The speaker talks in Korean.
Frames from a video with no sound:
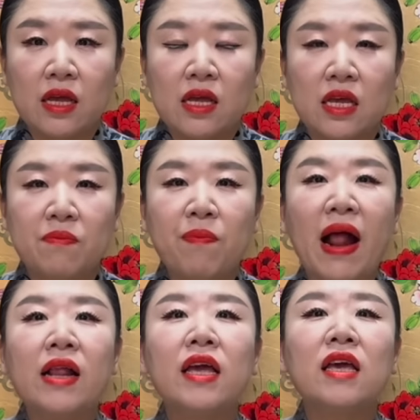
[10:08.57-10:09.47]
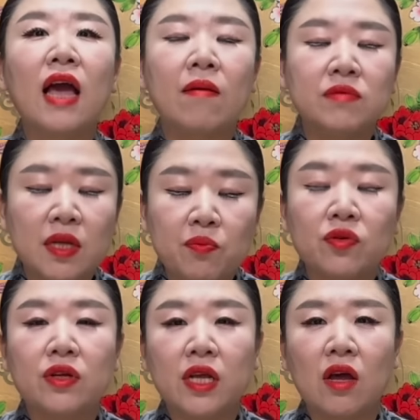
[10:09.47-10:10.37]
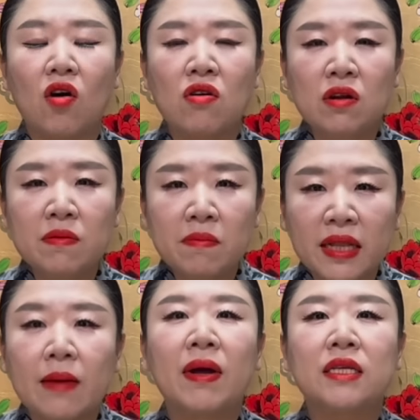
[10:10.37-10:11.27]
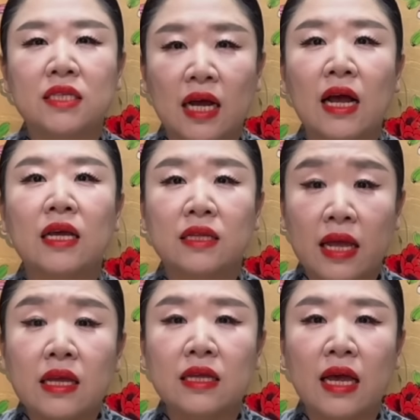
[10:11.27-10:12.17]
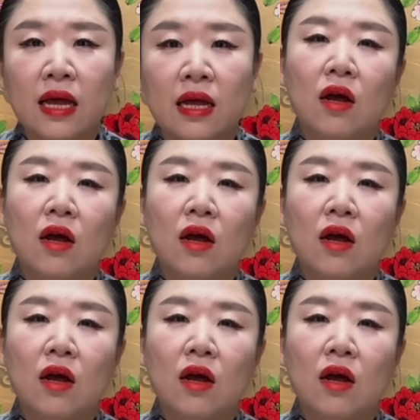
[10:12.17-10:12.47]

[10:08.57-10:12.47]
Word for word: 이 빨갱이 암세포들이 얼마나 많이 장악이 돼 있냐.